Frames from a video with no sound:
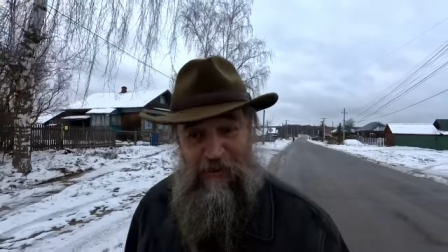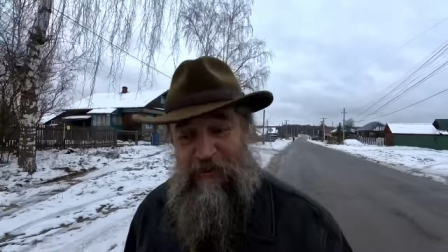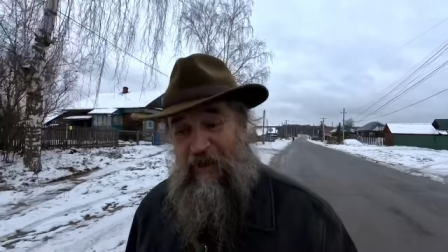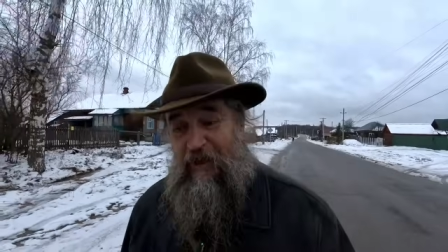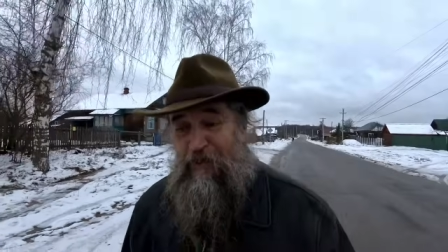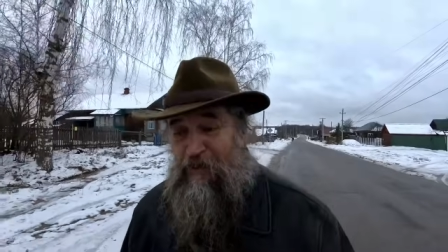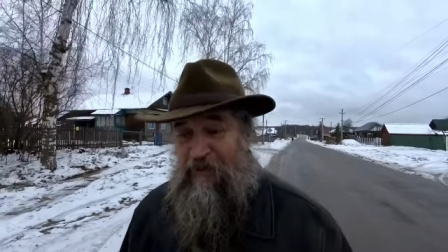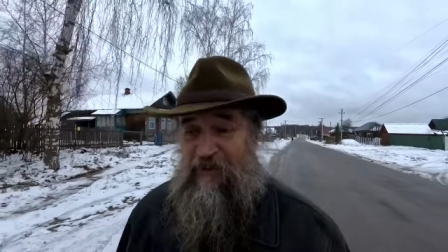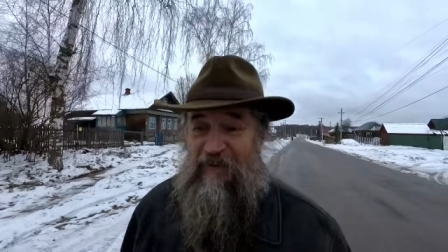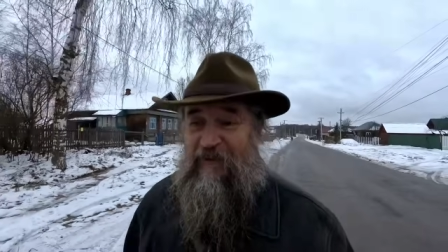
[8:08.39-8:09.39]
сюда
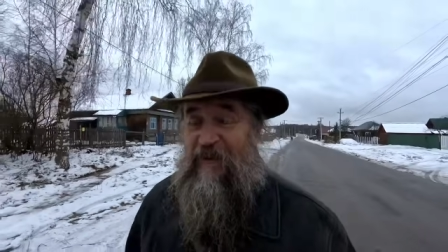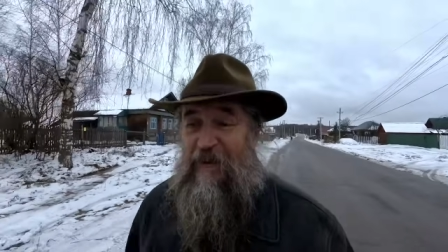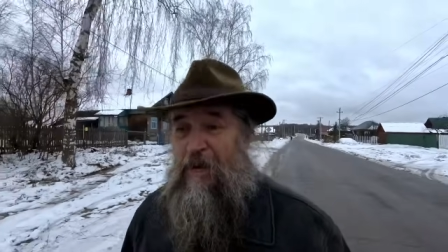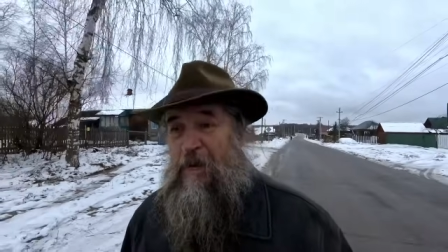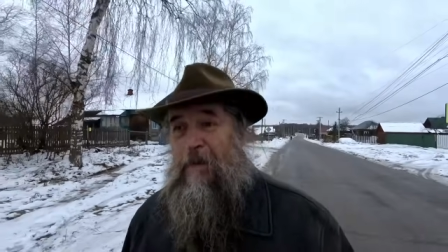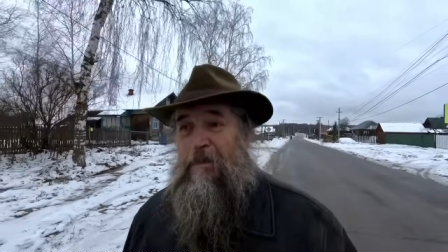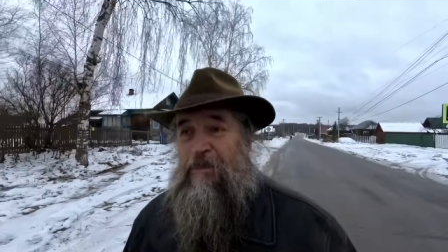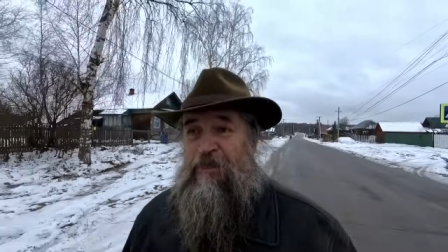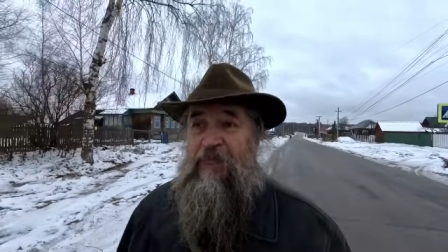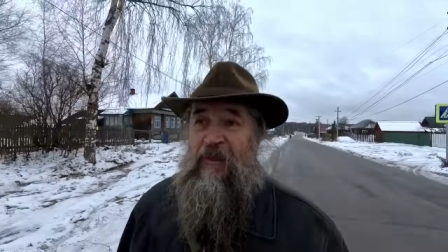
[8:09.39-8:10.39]
работать
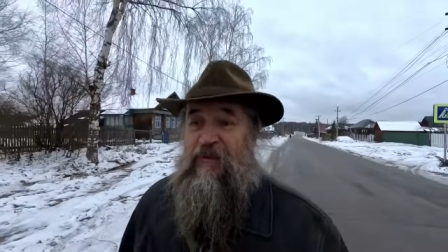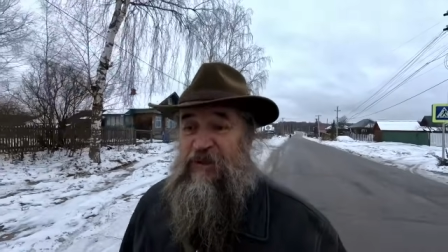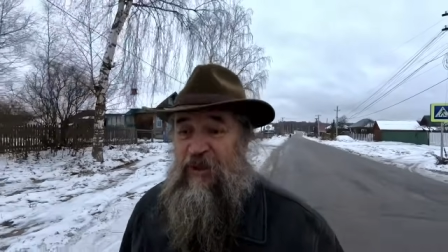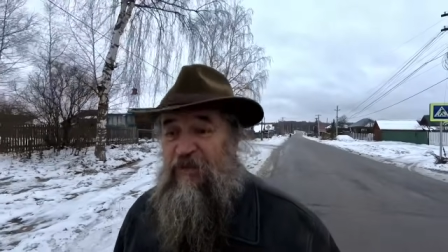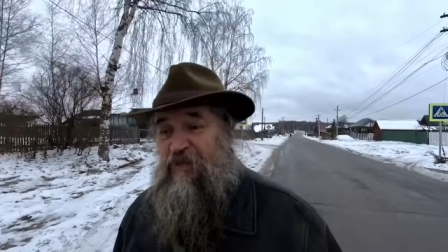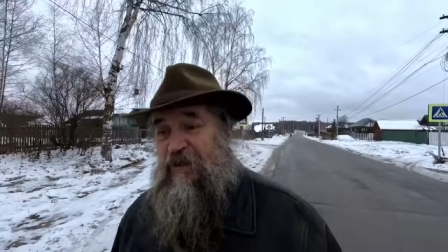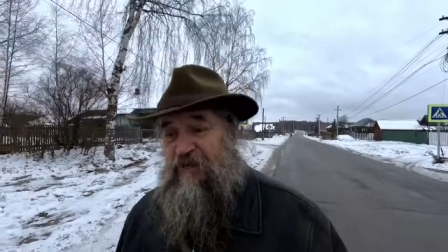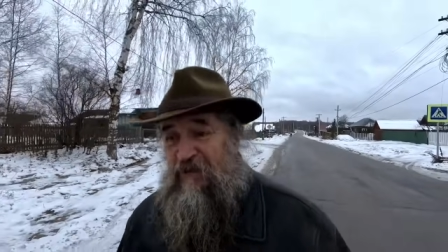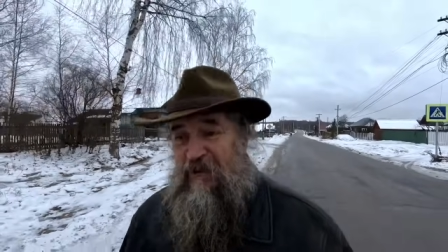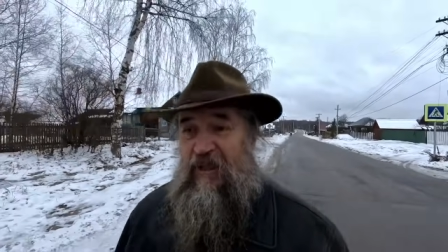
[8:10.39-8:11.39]
чем
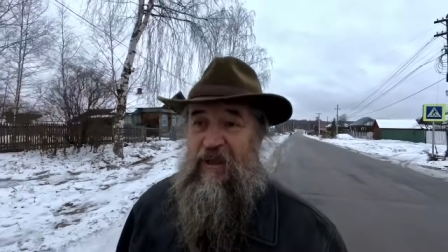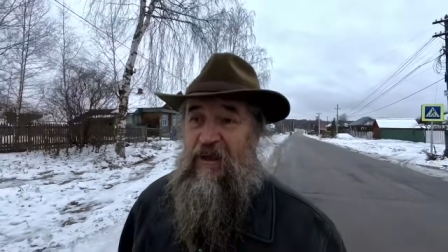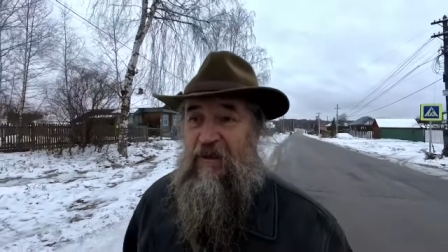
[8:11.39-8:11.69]
вызвал